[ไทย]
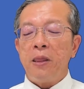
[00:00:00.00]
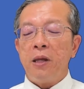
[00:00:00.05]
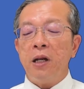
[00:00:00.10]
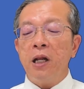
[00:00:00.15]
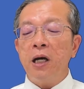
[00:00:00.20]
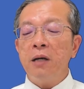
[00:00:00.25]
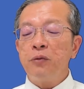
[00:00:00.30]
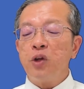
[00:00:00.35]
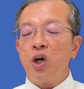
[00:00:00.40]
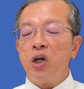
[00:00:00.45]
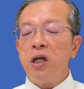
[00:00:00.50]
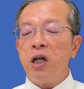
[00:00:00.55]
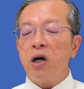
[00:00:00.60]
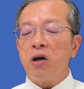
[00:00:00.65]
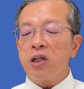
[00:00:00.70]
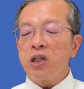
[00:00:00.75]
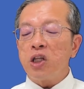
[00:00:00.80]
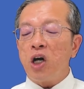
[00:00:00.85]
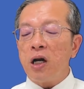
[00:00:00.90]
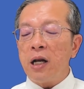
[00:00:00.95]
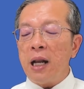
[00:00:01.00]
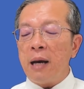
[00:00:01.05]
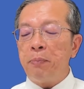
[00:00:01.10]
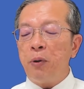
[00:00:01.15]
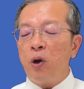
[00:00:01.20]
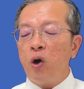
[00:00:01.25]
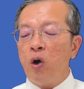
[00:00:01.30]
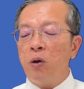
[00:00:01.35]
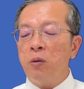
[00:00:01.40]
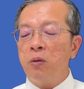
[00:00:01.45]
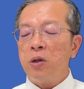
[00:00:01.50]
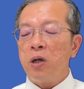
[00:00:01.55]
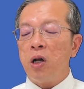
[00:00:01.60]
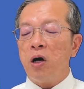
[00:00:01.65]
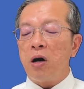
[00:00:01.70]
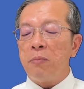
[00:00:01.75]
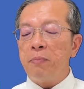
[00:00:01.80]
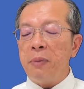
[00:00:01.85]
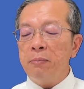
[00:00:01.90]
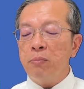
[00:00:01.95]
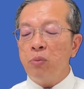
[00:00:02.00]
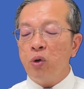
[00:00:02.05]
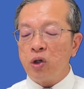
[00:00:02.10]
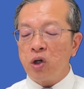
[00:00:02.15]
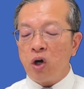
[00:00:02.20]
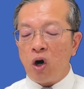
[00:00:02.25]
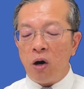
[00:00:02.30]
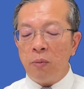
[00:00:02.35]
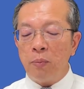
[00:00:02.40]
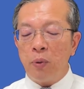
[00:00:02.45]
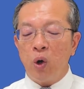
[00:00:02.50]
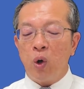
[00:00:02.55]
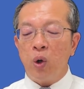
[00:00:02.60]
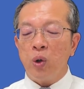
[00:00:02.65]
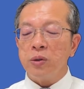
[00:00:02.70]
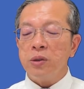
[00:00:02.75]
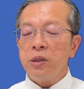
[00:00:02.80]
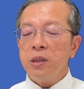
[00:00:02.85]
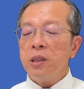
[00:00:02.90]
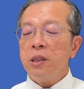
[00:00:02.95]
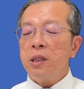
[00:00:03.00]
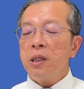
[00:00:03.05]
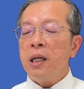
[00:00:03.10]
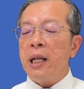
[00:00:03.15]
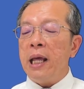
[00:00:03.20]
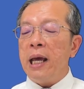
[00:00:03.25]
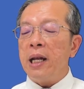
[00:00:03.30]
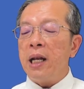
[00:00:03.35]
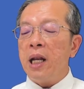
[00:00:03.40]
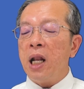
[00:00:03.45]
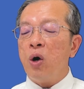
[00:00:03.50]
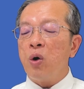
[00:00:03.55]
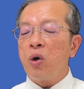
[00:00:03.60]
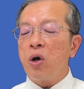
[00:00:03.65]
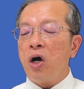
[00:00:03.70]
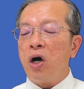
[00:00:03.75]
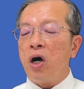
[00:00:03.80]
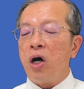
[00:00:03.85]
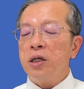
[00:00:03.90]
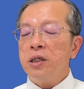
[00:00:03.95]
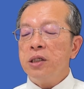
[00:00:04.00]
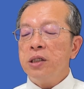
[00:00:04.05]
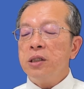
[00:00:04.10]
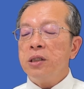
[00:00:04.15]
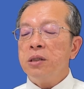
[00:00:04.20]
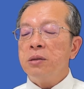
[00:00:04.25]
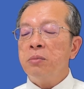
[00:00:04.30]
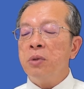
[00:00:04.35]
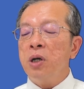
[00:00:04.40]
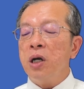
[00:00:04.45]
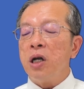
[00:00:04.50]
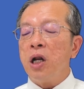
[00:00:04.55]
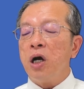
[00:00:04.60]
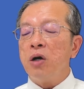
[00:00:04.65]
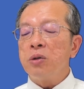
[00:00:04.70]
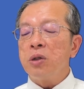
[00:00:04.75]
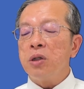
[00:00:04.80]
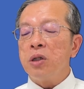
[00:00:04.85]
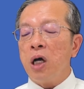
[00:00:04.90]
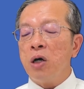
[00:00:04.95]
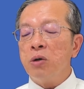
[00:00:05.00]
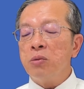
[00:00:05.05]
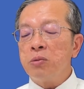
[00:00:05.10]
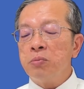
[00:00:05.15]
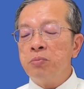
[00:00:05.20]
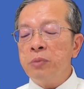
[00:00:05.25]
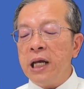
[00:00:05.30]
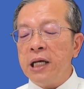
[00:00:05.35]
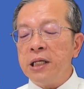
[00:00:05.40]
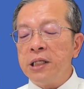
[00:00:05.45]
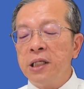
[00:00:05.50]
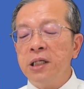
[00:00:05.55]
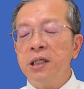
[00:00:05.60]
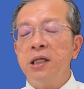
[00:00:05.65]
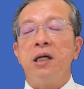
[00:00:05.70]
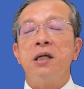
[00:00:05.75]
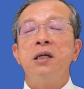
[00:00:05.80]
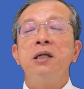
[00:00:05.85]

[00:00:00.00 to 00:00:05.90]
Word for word: เริ่มต้นเราก็ต้อนรับพระองค์เราก็เป็นบุตรของพระองค์และเราก็เมื่อเราเราไม่ได้เชื่อ